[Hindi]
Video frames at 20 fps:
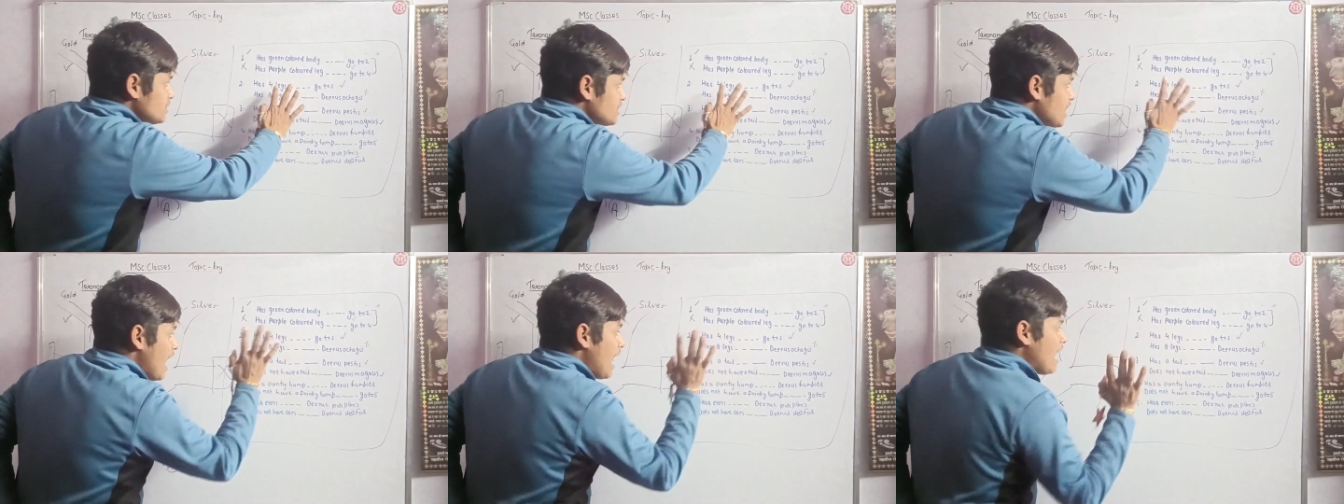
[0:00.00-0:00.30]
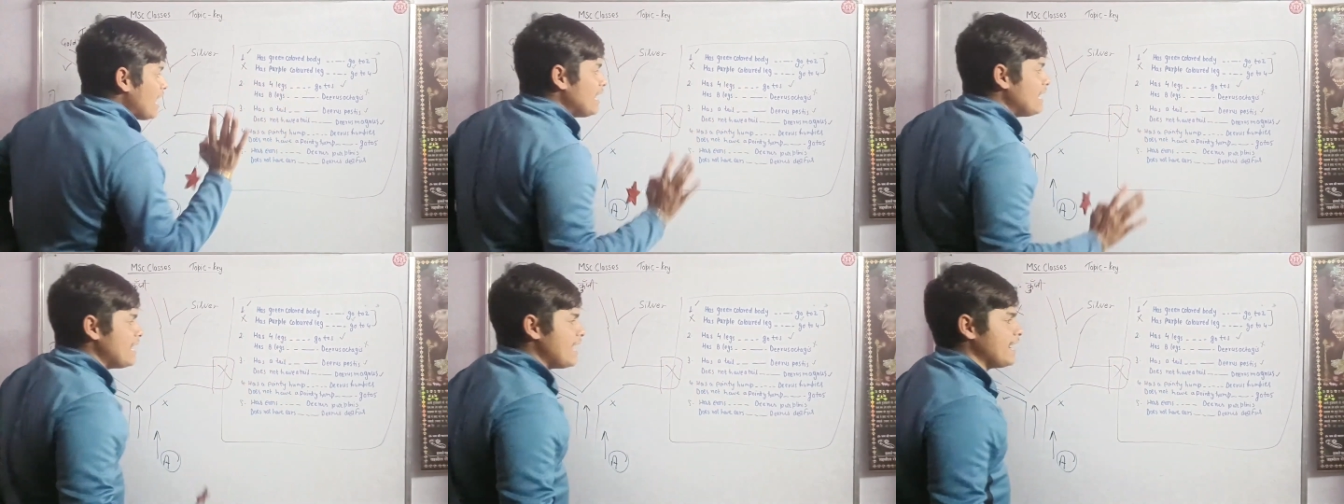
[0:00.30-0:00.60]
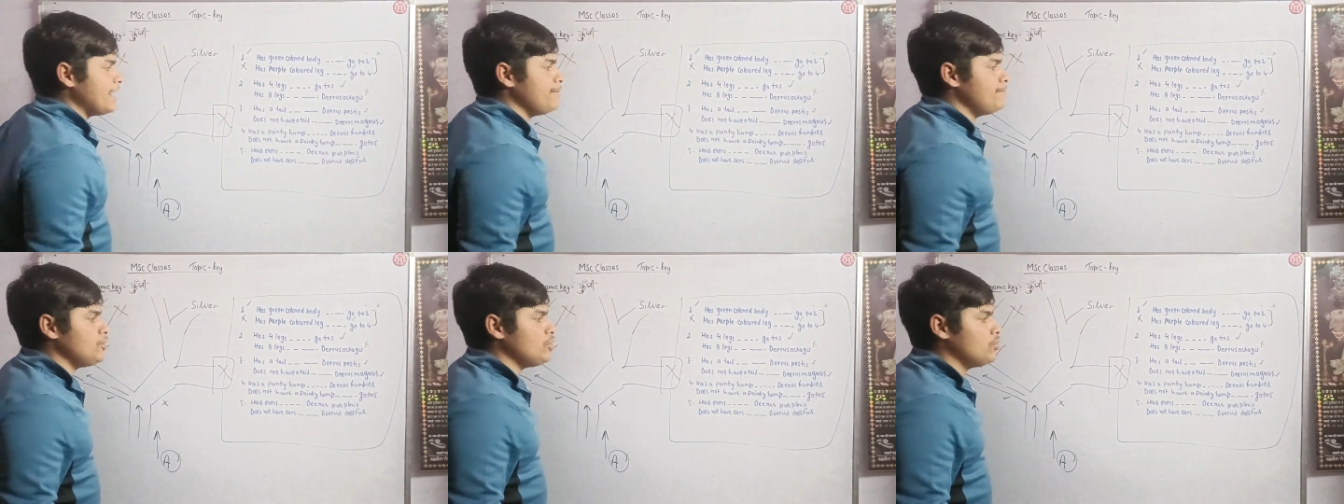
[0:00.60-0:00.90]
चार
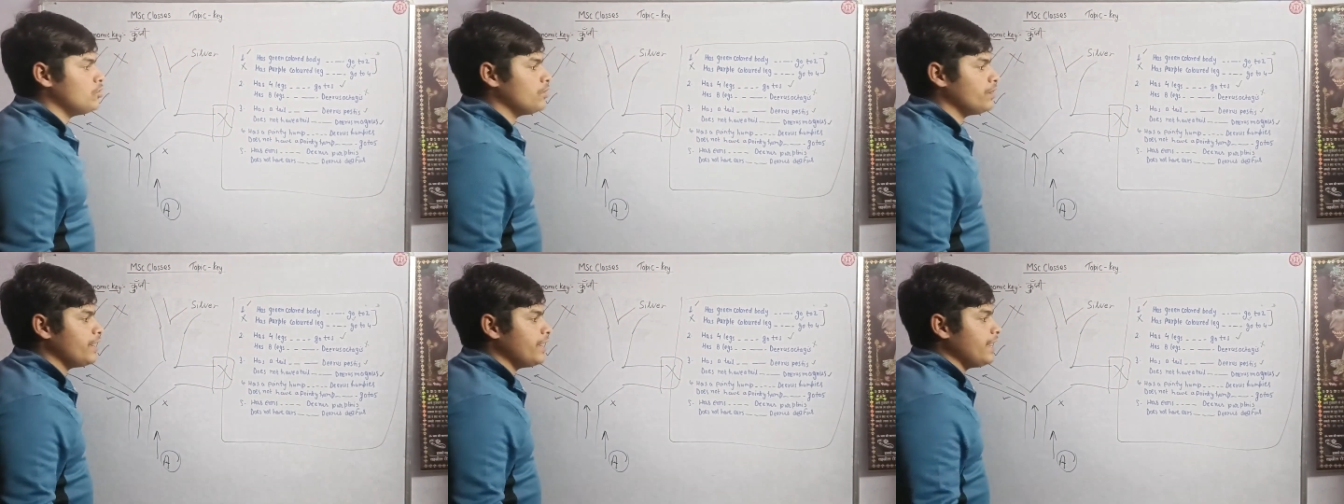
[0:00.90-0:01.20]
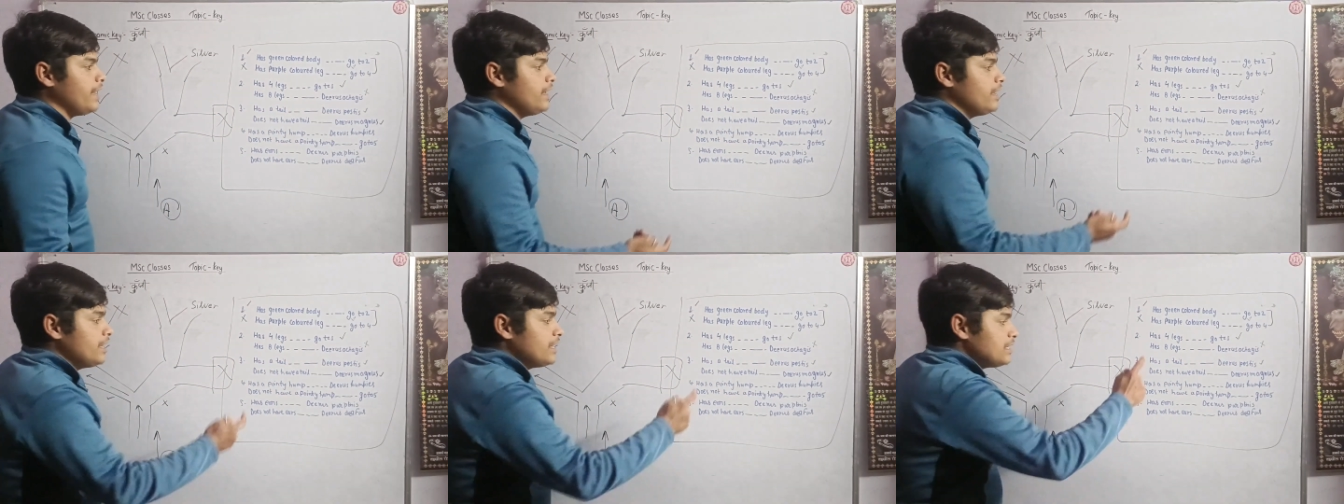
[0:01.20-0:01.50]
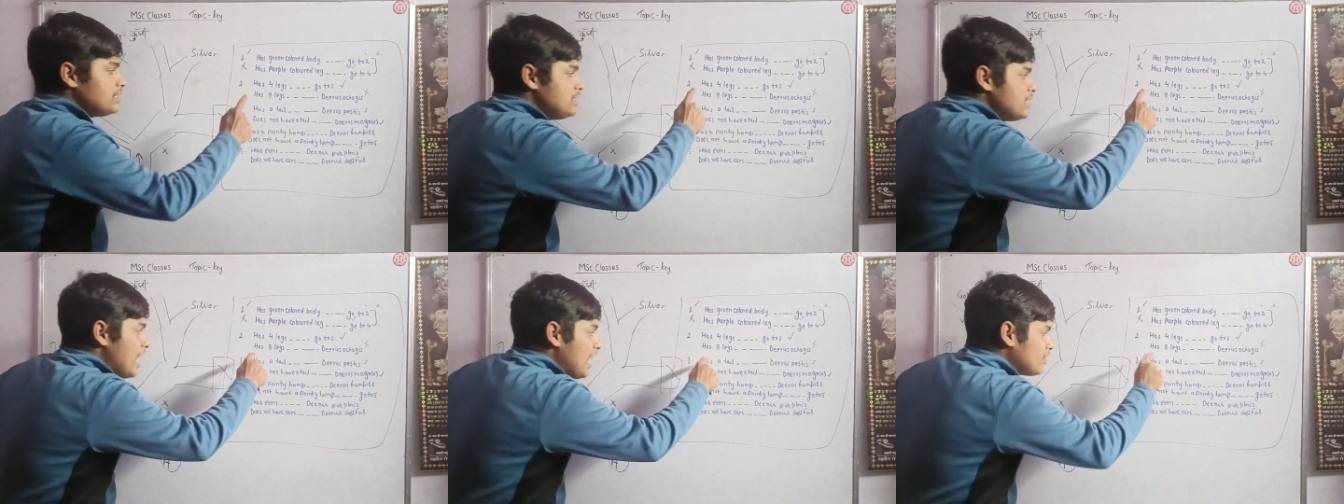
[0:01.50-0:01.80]
लेग भी होंगे
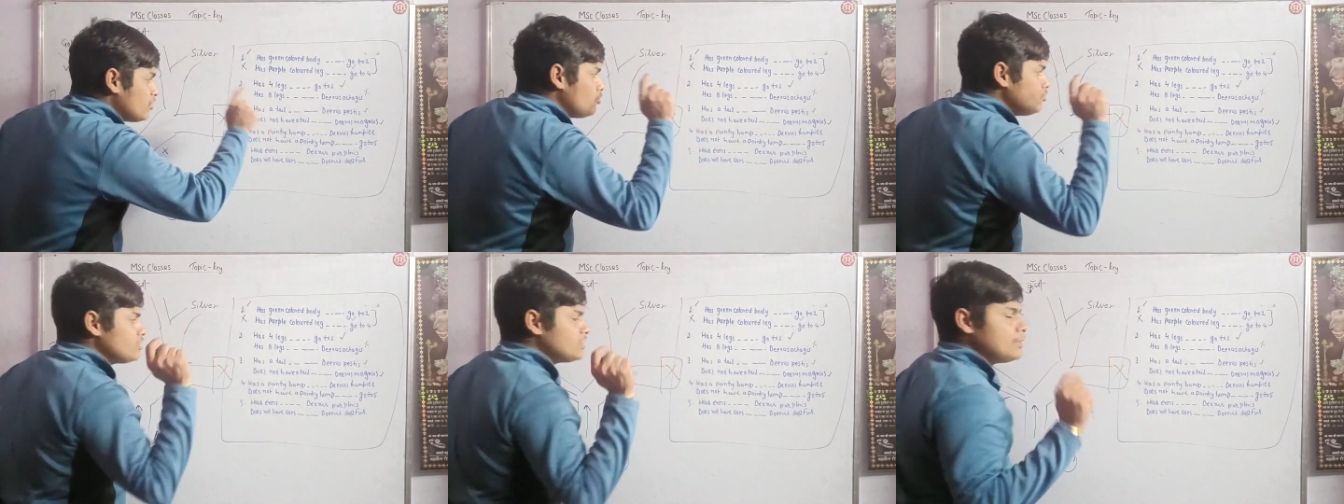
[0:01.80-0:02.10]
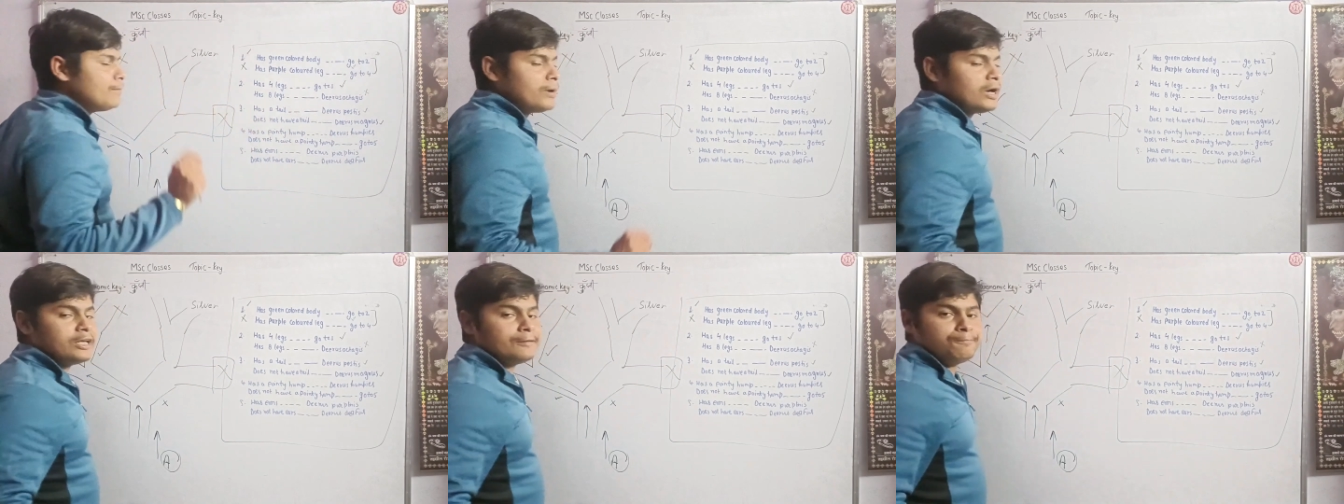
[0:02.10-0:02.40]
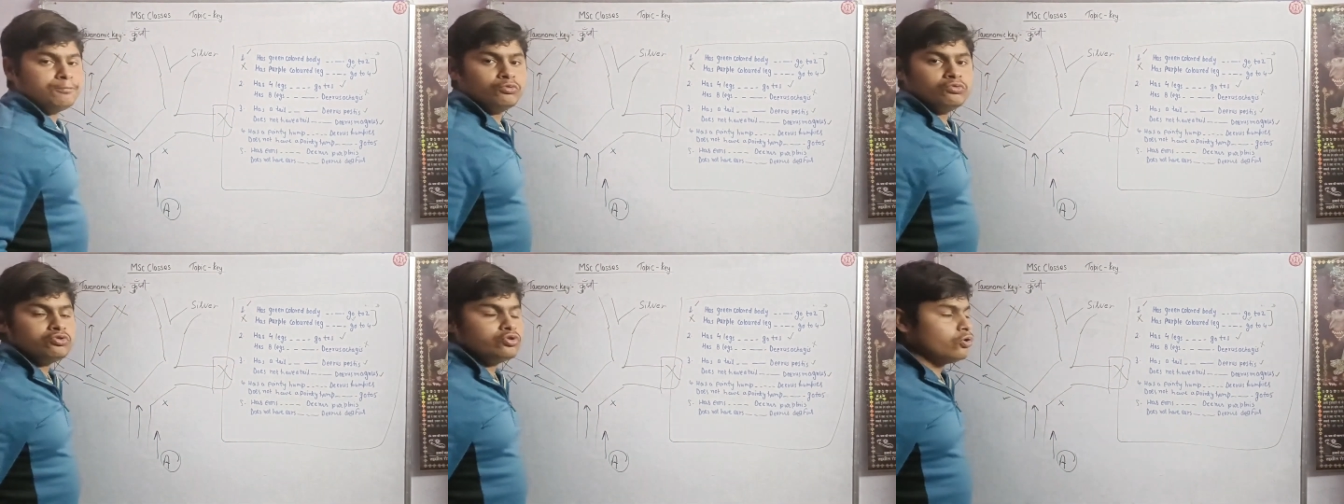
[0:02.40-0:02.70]
या तो उसके पास
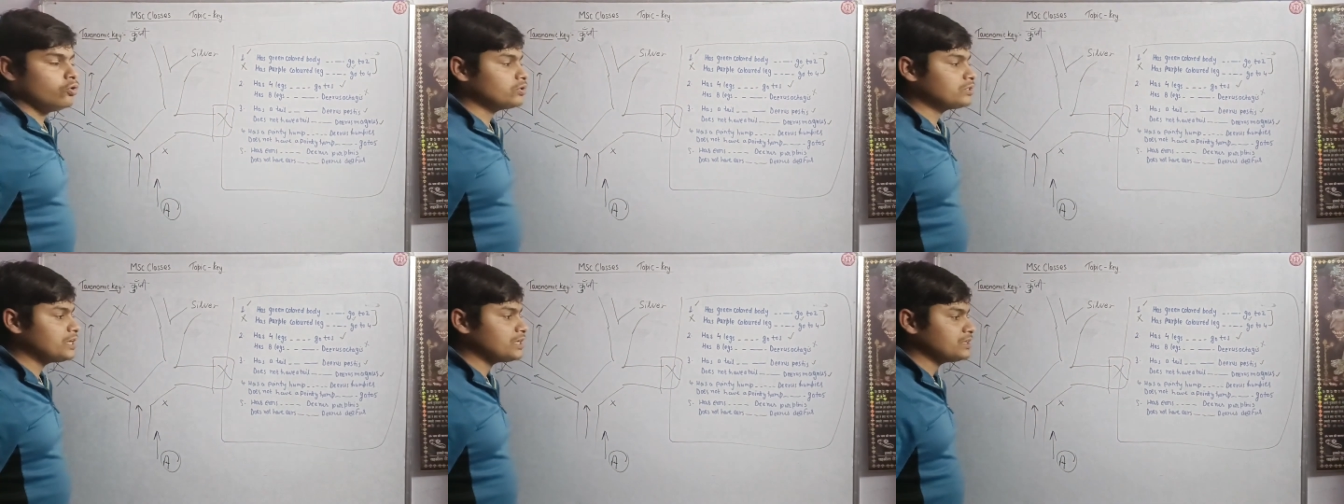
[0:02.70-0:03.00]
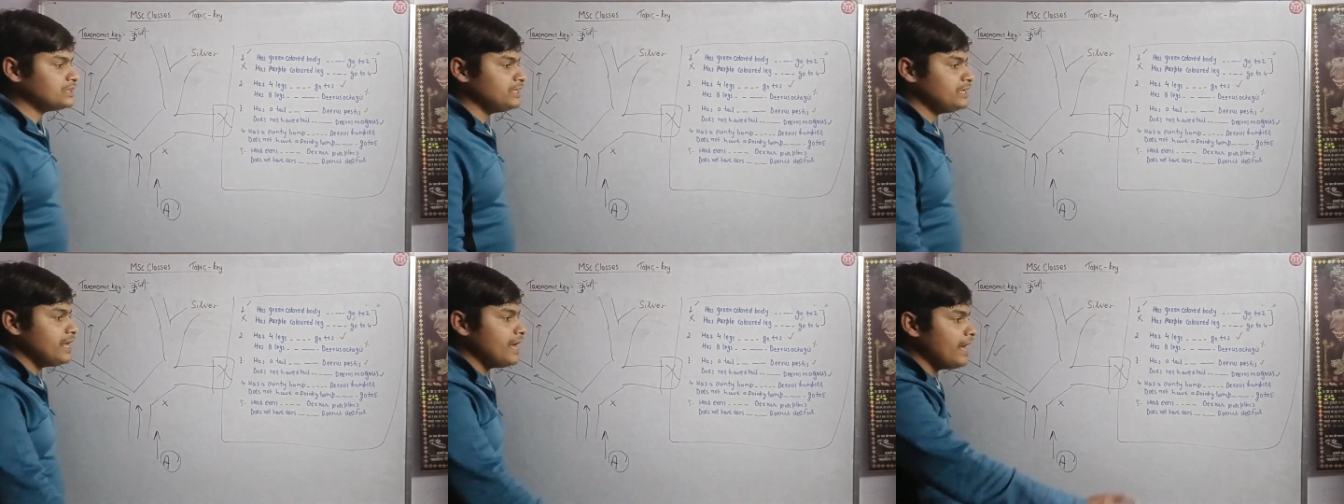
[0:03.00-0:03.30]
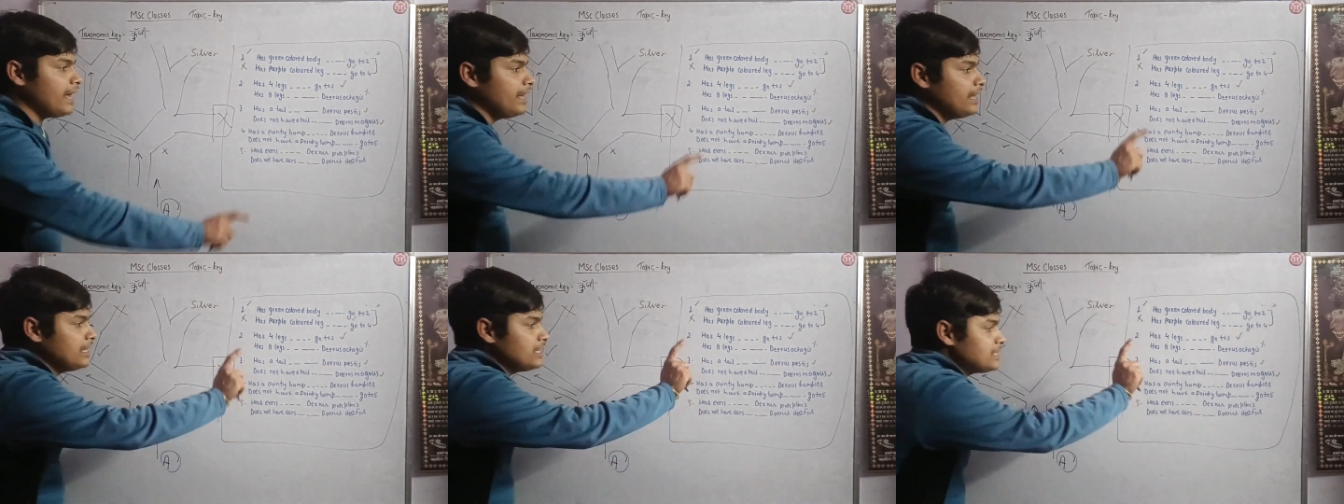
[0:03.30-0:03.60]
पूछ हो सकती है